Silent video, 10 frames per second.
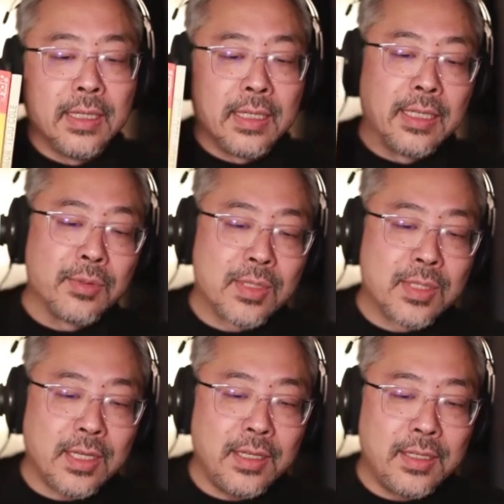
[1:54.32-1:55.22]
eu
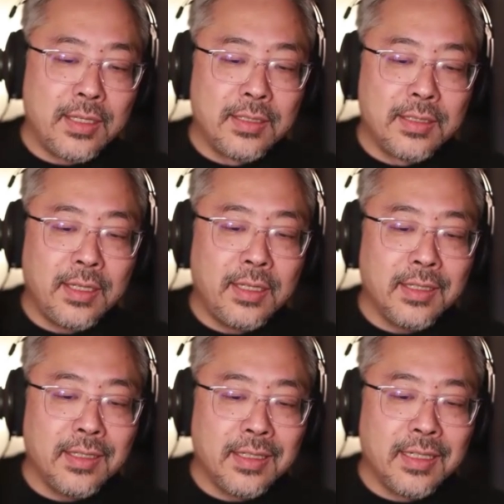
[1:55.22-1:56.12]
sei que tem
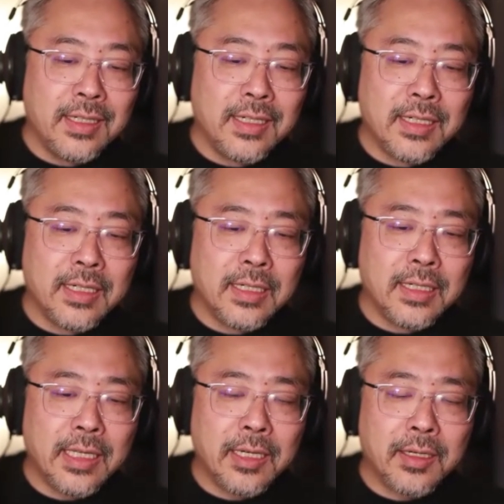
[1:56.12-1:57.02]
uh,
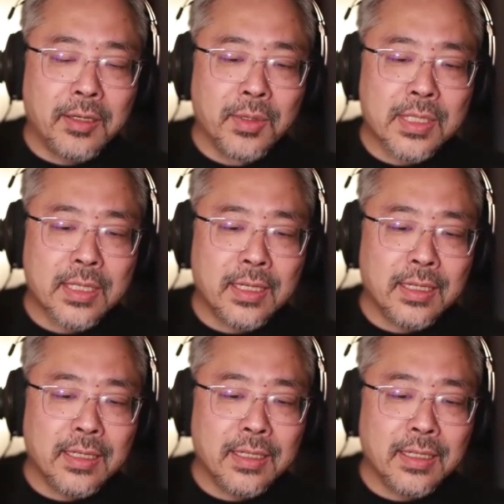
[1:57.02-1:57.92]
é a coisa
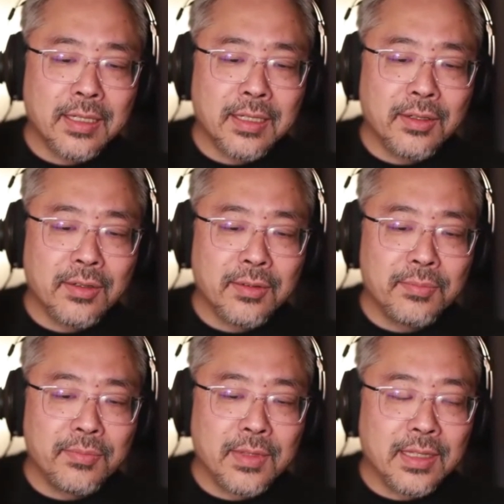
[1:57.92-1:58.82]

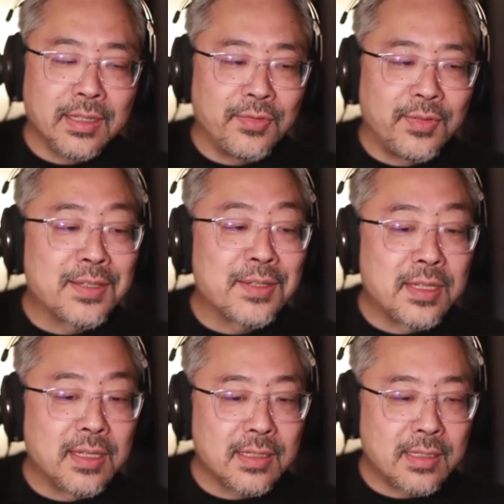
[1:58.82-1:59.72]

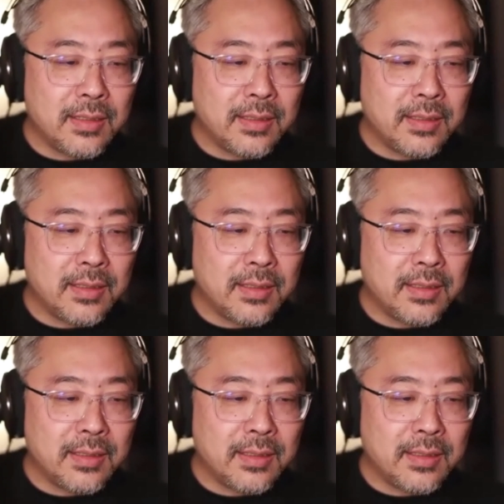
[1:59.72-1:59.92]
francesa